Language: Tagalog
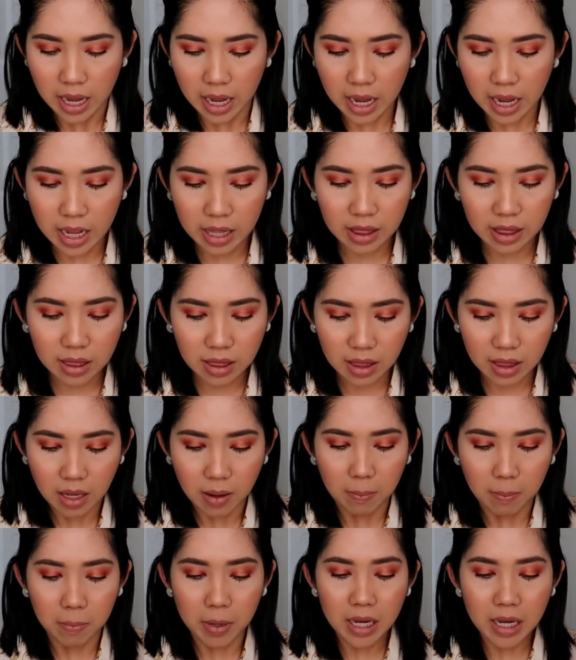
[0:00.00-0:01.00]
And
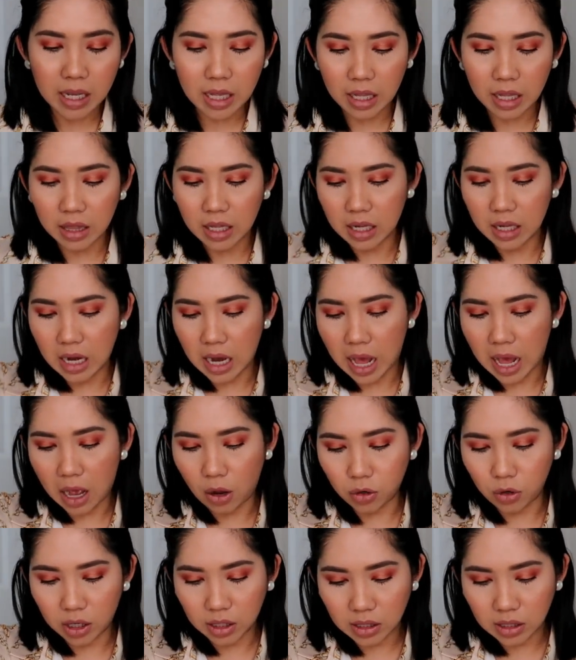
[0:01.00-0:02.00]
Binigyan din
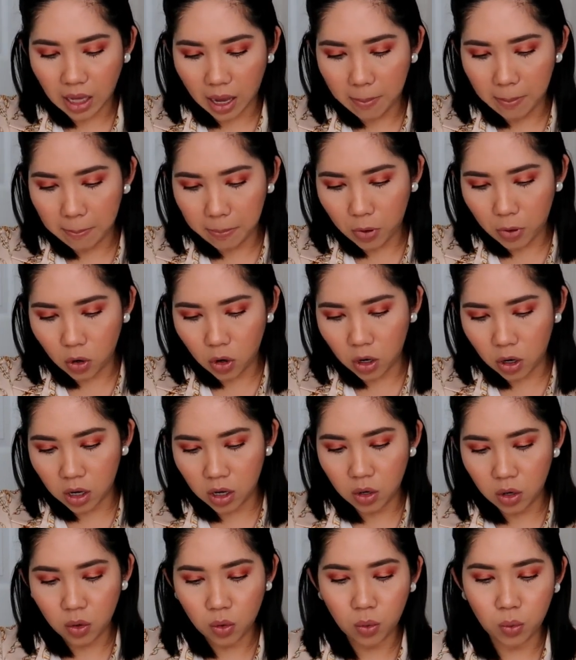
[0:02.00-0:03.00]
nila ako ng sample,